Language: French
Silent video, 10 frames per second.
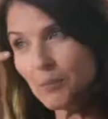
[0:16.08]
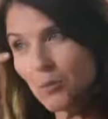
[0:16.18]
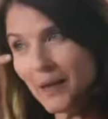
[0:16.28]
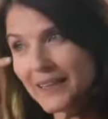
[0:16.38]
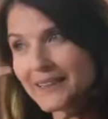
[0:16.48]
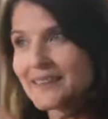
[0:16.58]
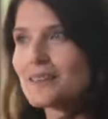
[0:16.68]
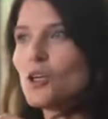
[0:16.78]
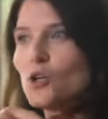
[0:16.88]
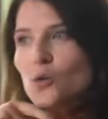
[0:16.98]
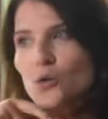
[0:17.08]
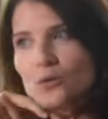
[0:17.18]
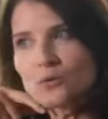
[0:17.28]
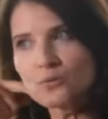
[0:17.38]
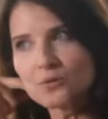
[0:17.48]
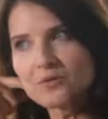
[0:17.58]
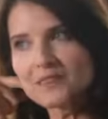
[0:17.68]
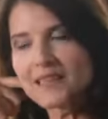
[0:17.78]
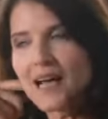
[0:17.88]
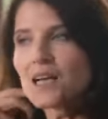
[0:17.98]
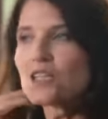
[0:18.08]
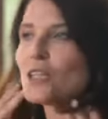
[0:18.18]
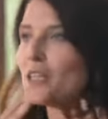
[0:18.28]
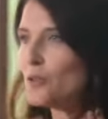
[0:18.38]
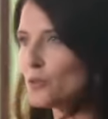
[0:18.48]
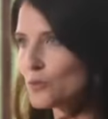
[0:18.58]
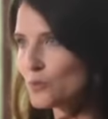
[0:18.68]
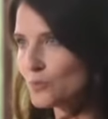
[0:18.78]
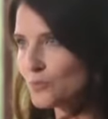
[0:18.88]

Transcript: pommettes, le contour du visage et le cou.